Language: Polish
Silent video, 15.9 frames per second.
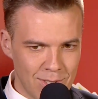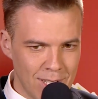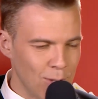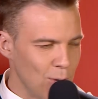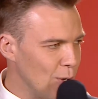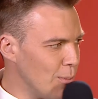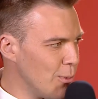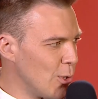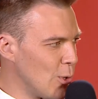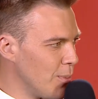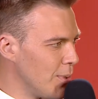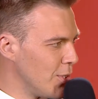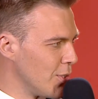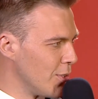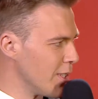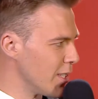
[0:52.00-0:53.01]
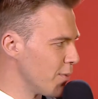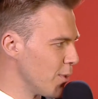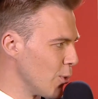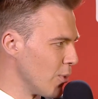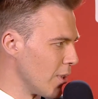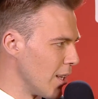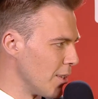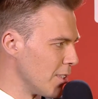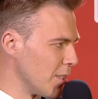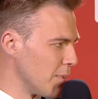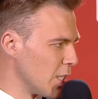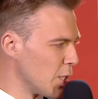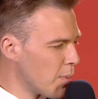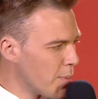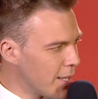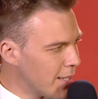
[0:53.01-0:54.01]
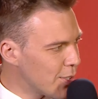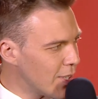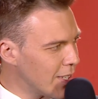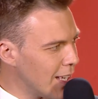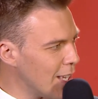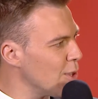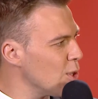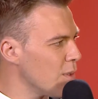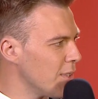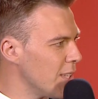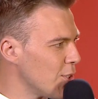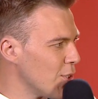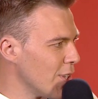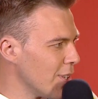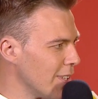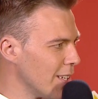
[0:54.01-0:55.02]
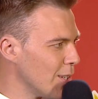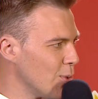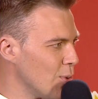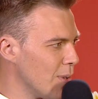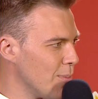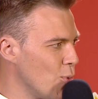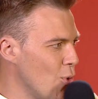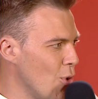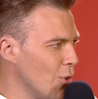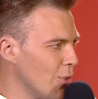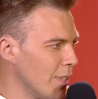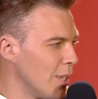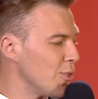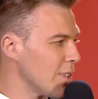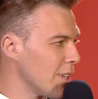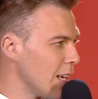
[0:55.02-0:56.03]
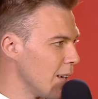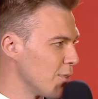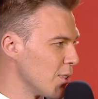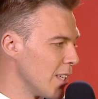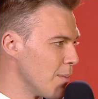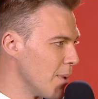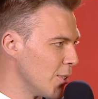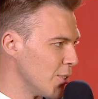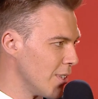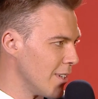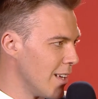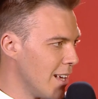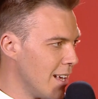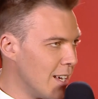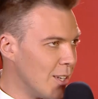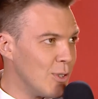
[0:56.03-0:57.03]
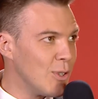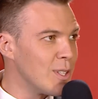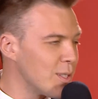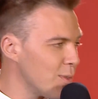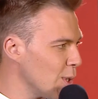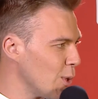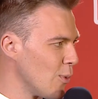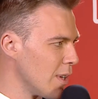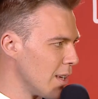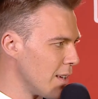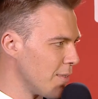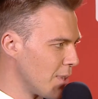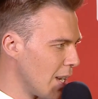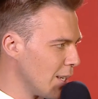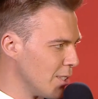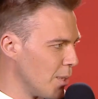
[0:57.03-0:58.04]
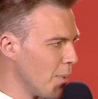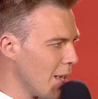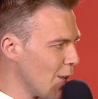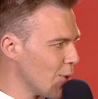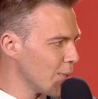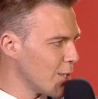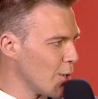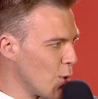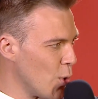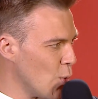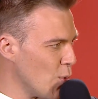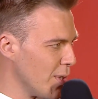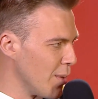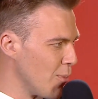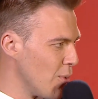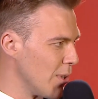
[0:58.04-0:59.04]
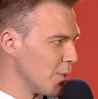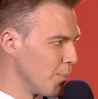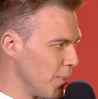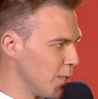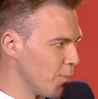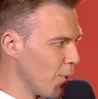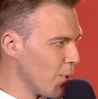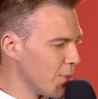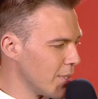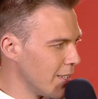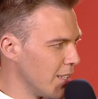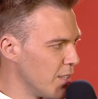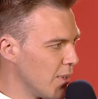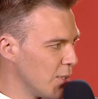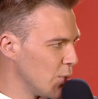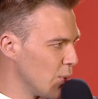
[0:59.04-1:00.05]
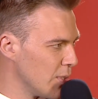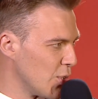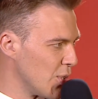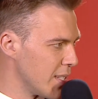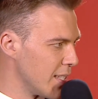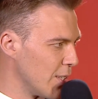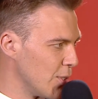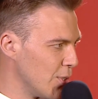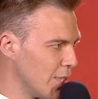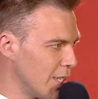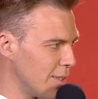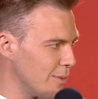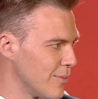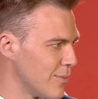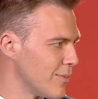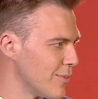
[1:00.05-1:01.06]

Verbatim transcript: ten rok musiał być niezwykły dla ciebie. Czy pamiętasz takie jedno wydarzenie, które było najciekawsze, najbardziej niezwykłe w trakcie mijającego roku, kiedy byłaś Miss Polski 2016?